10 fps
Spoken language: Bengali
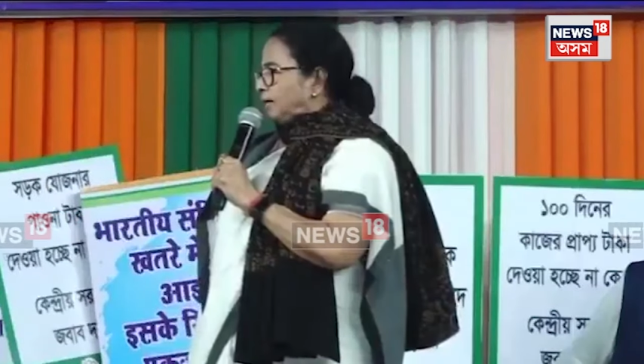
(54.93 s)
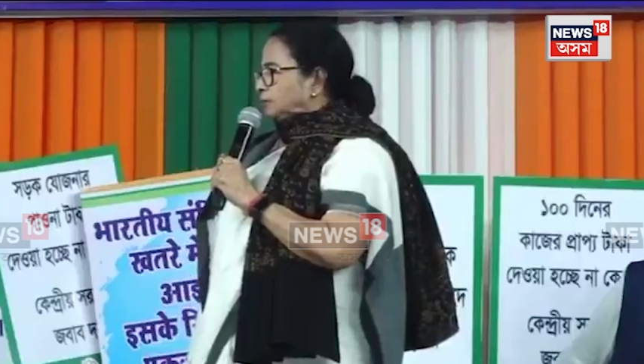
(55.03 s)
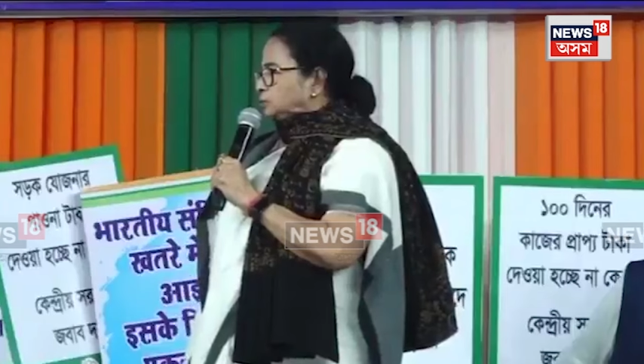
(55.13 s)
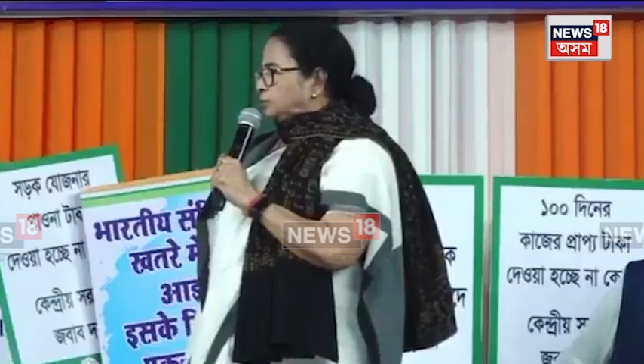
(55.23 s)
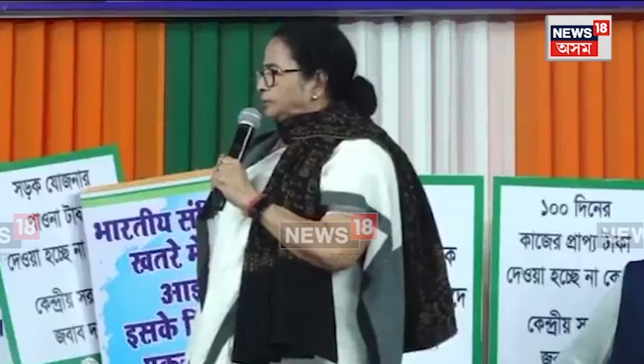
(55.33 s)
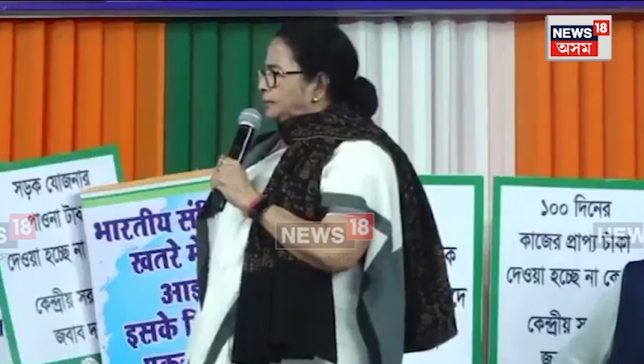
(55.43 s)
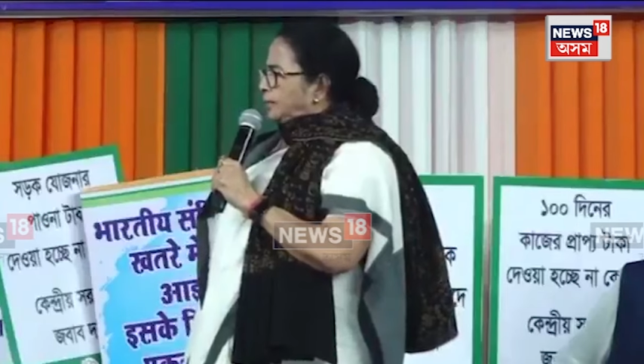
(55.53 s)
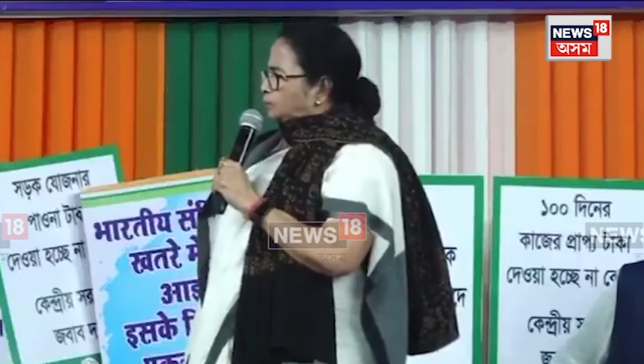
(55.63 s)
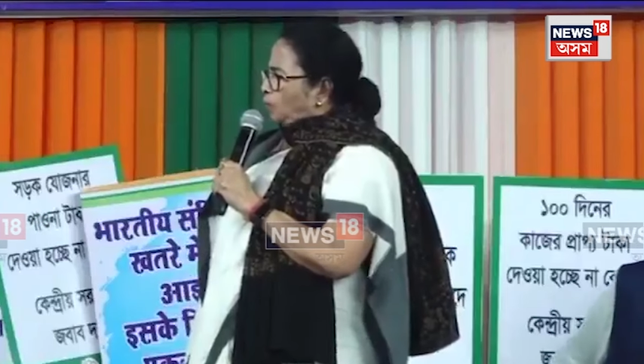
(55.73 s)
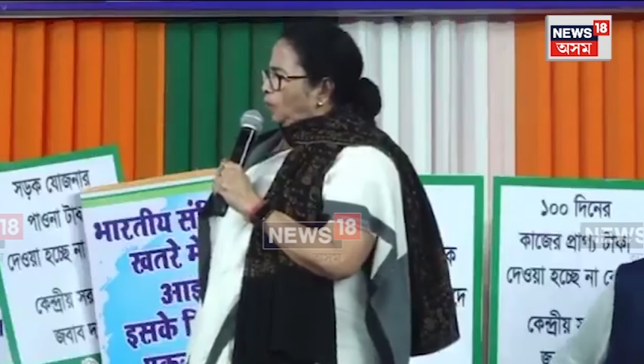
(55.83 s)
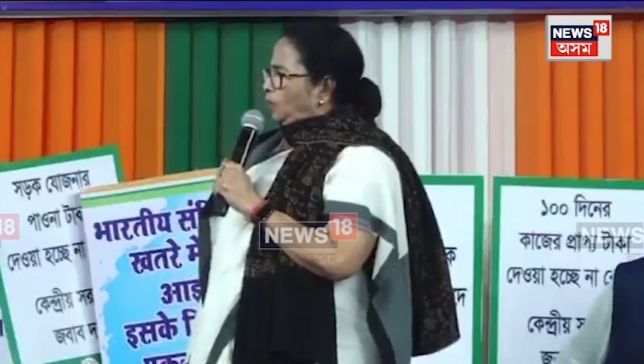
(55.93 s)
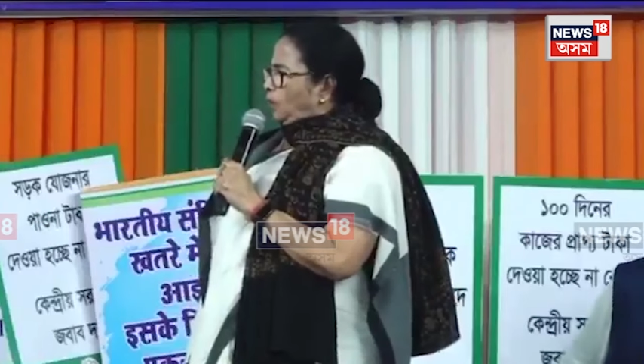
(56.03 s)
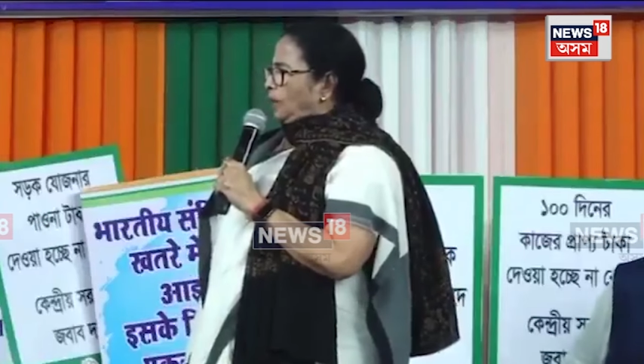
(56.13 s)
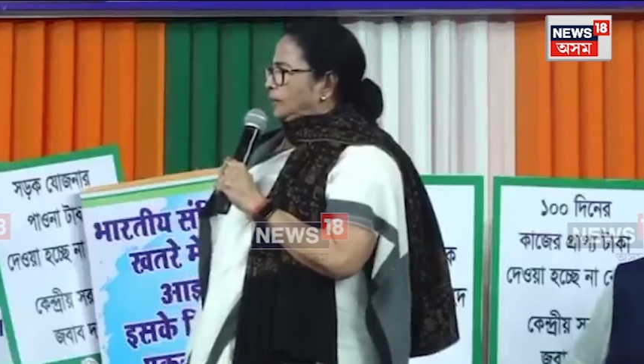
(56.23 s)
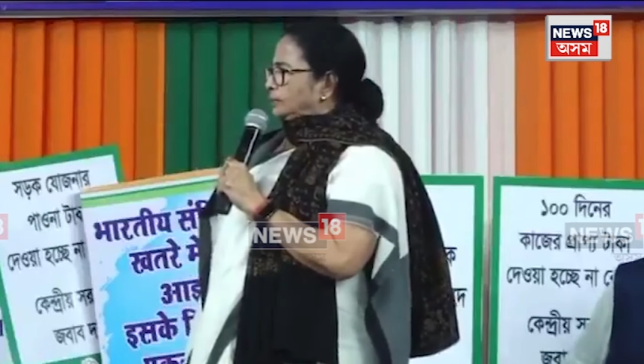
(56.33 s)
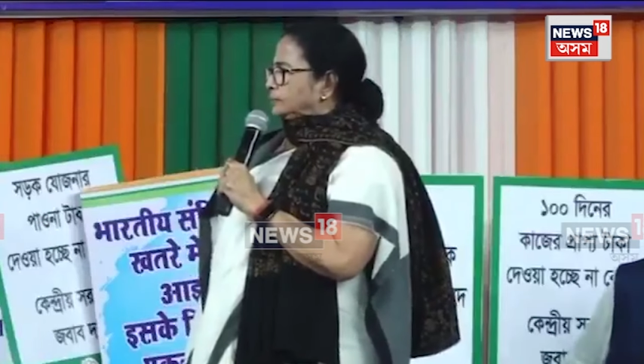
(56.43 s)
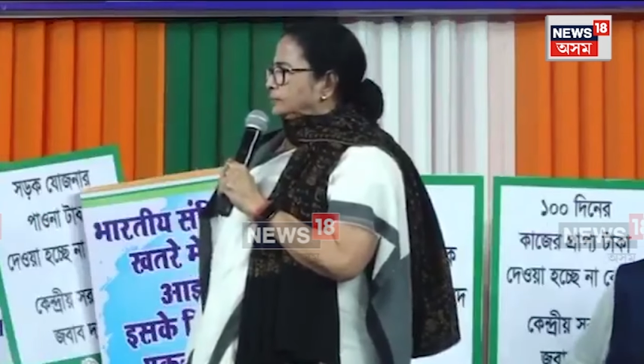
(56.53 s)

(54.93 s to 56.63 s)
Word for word: আজ তোমাদের এত অহংকার